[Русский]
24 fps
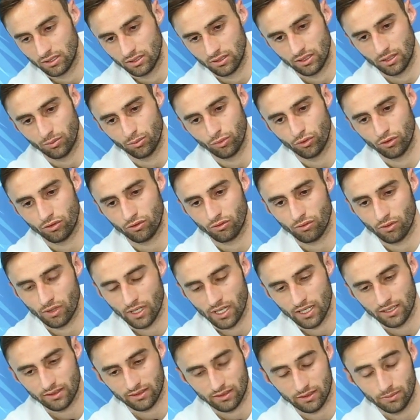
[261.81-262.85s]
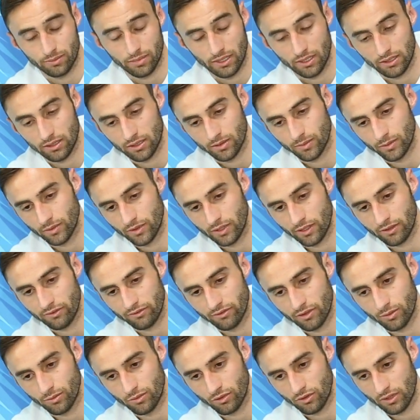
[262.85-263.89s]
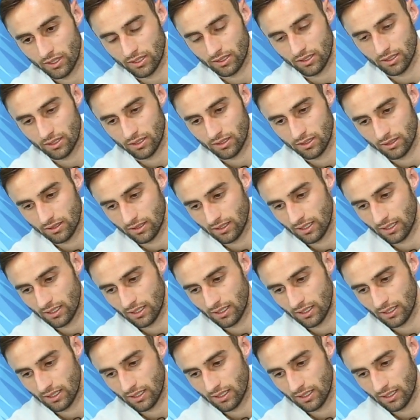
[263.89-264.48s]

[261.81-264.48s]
на португальский, поэтому я выбрал это.